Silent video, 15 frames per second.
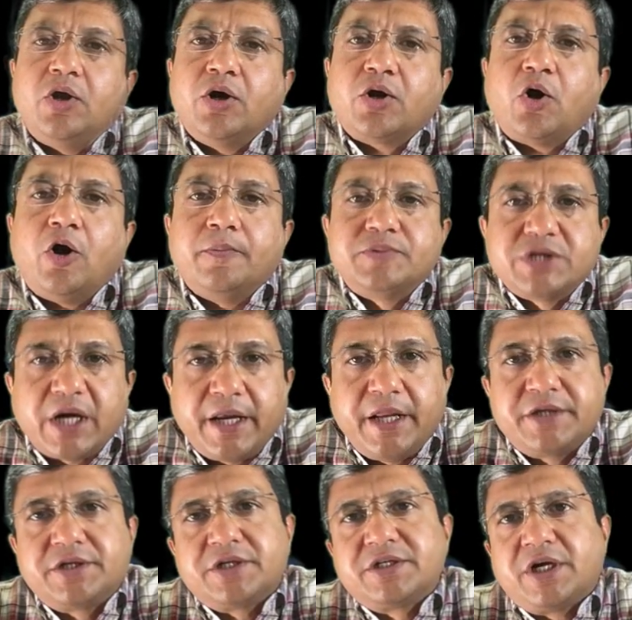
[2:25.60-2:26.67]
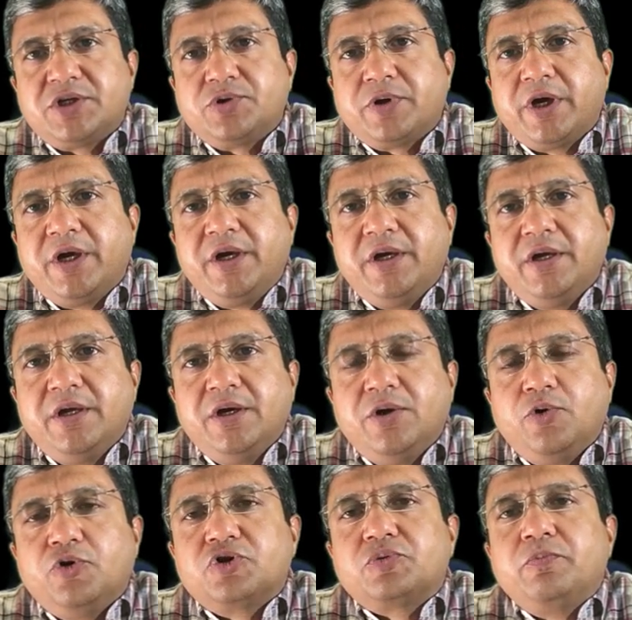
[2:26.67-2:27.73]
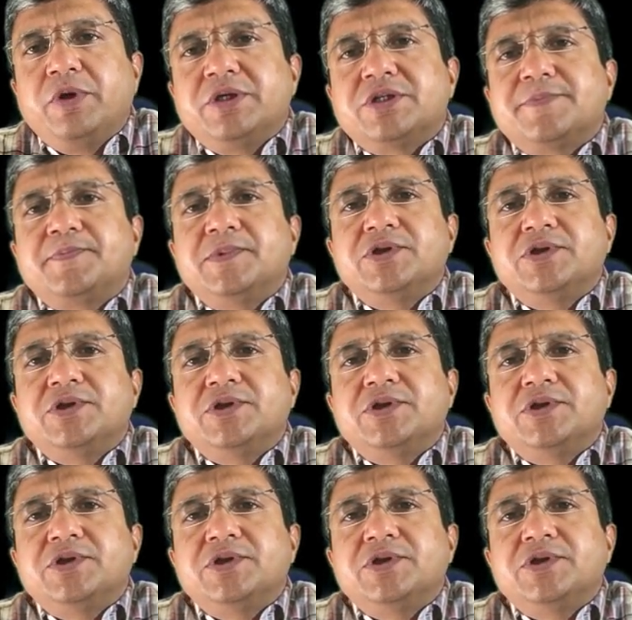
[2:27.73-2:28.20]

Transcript: और औपचारिक शिक्षा जो है उसमें जि,